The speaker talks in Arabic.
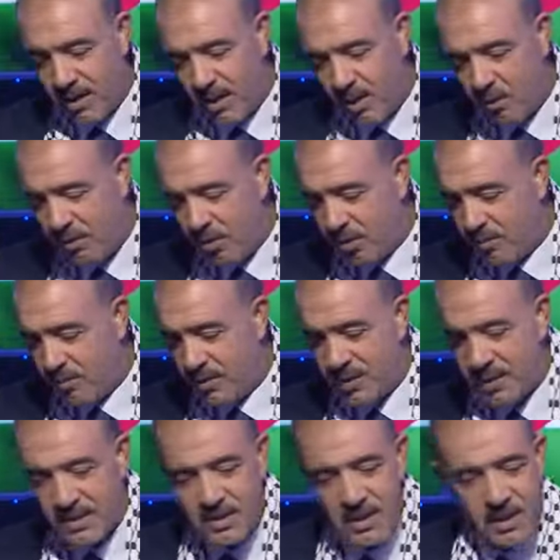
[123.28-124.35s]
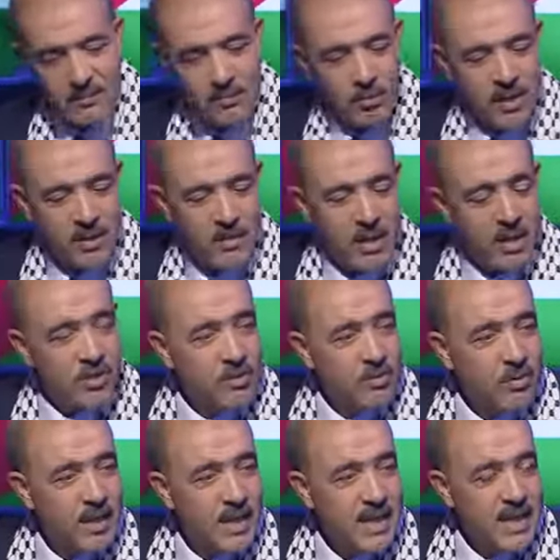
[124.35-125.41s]
بارك الله فيكم استضفتوني من
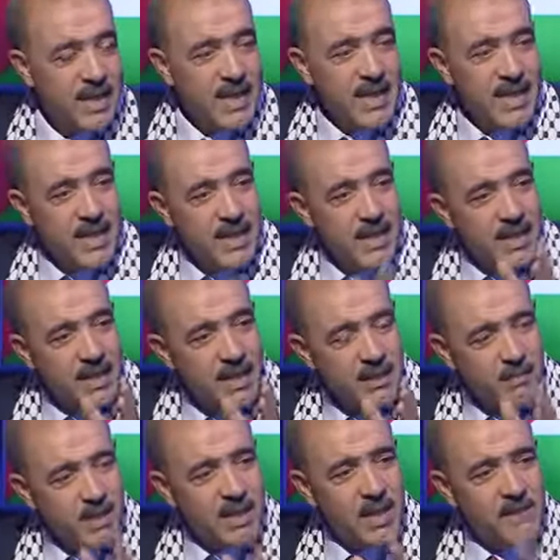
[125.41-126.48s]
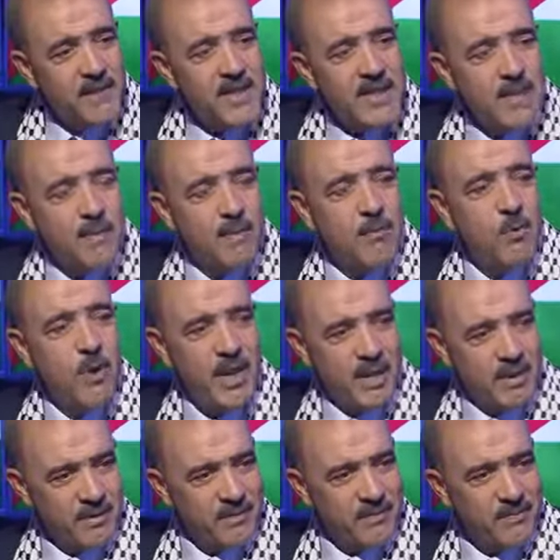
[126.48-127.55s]
أجله يتمثل في سبب
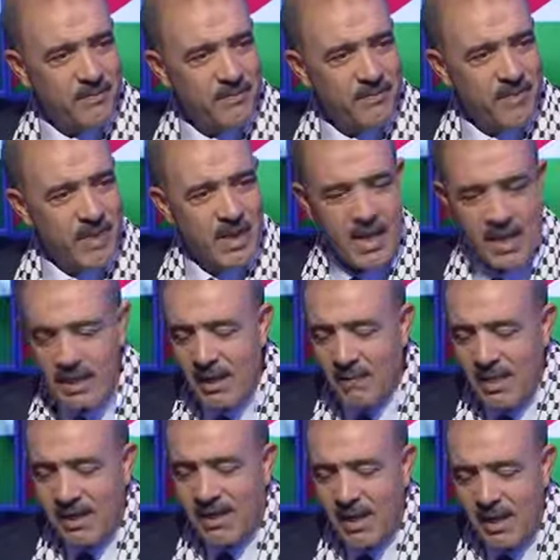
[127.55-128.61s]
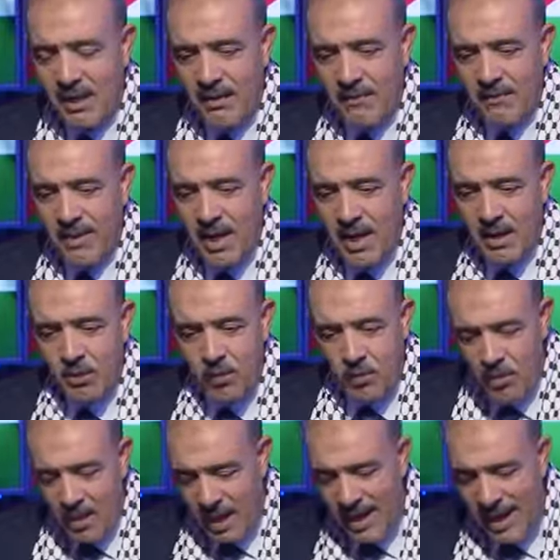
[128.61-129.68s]
وحيد يتمثل في
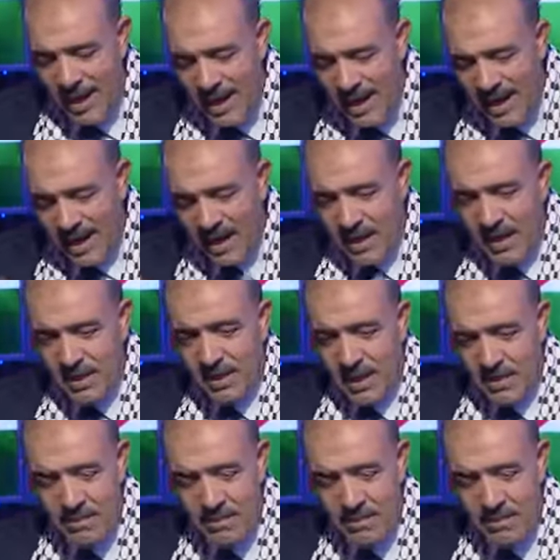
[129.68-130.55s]
أنه العلاقة اللي